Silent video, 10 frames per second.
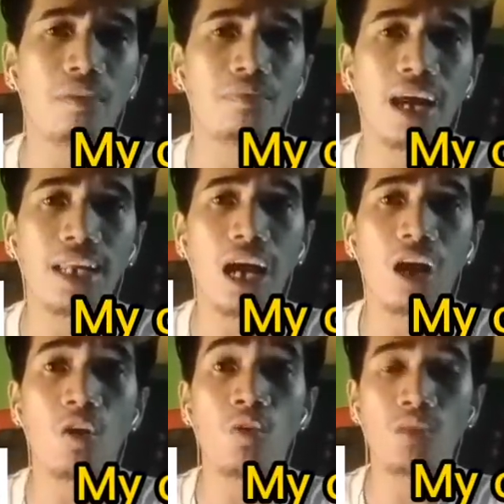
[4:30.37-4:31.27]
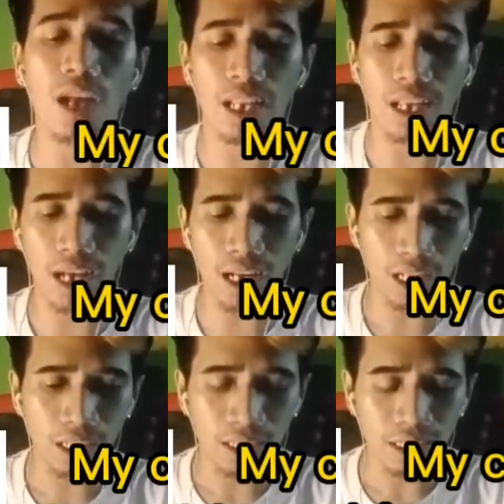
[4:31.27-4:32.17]
Habana
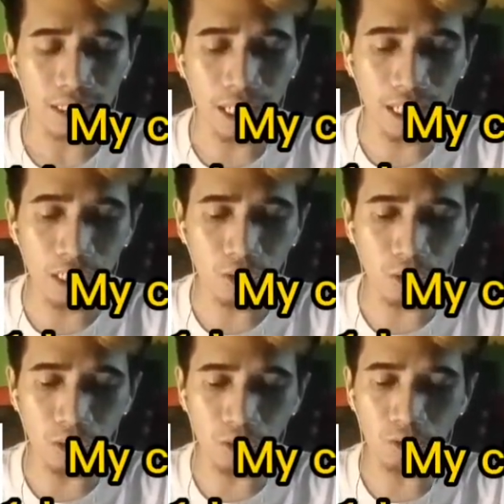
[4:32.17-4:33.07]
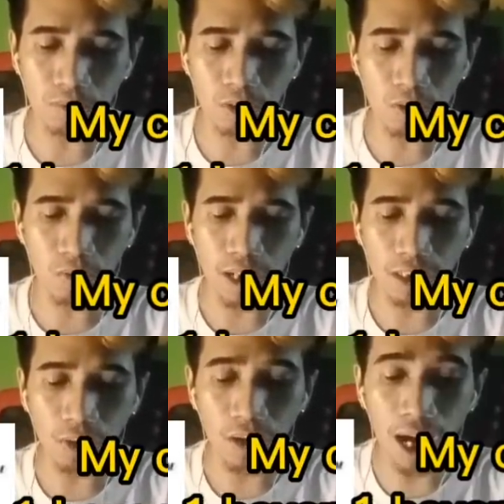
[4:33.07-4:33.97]
Onana Second choice numero
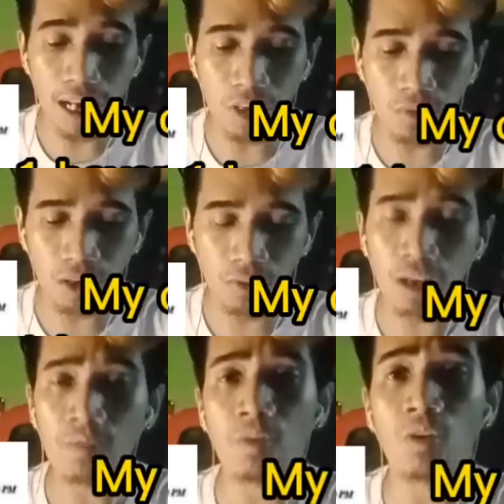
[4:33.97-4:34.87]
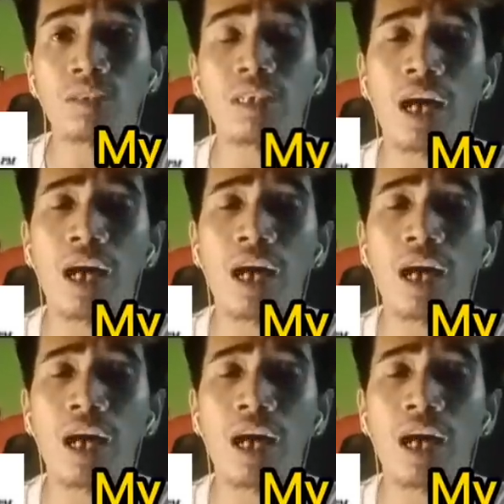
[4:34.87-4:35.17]
4, Aliwagwag Falls.